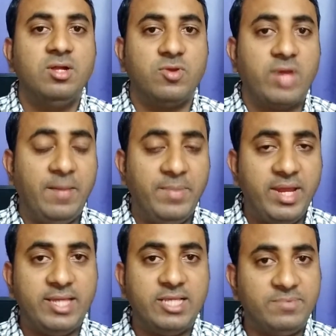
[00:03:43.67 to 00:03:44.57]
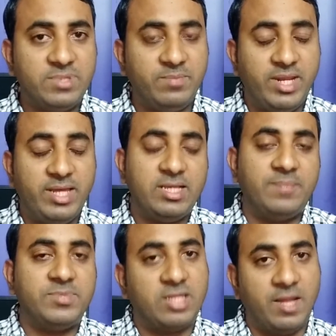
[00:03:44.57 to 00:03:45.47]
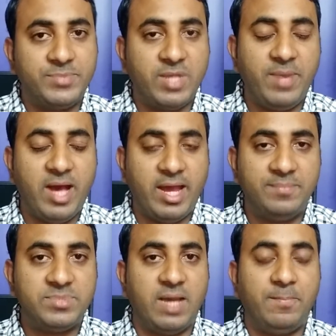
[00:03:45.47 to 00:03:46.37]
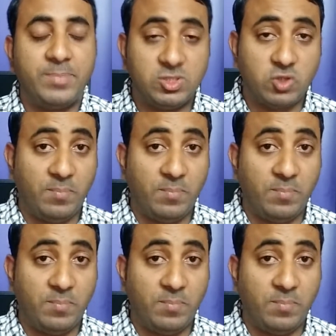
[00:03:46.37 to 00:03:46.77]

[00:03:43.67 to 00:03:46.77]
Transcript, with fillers: तो कैमरे के हिसाब से मेरे हिसाब से थम्सअप है आराम से आप इसको